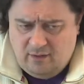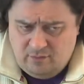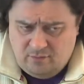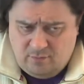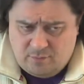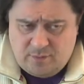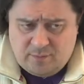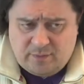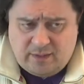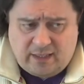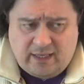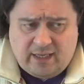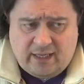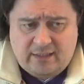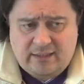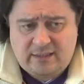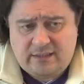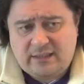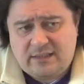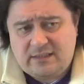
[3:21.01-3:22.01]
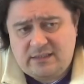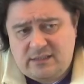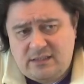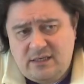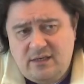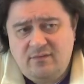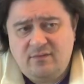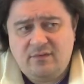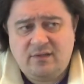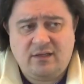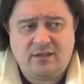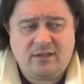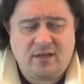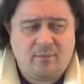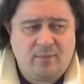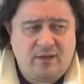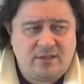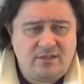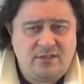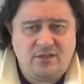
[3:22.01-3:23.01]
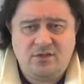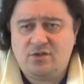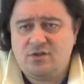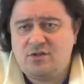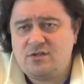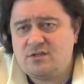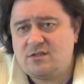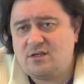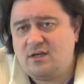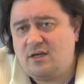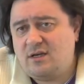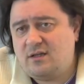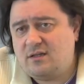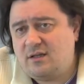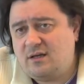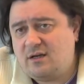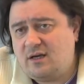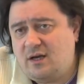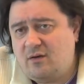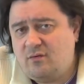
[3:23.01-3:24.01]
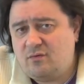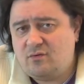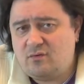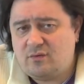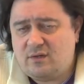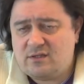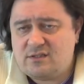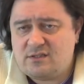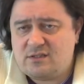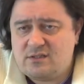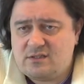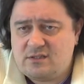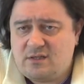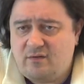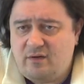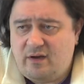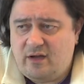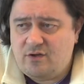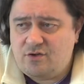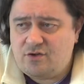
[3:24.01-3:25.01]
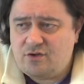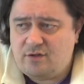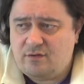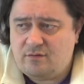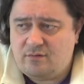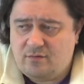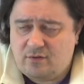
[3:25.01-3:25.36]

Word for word: Ну, в общем, такая детективно-драматическая такая вот у нас составляющая,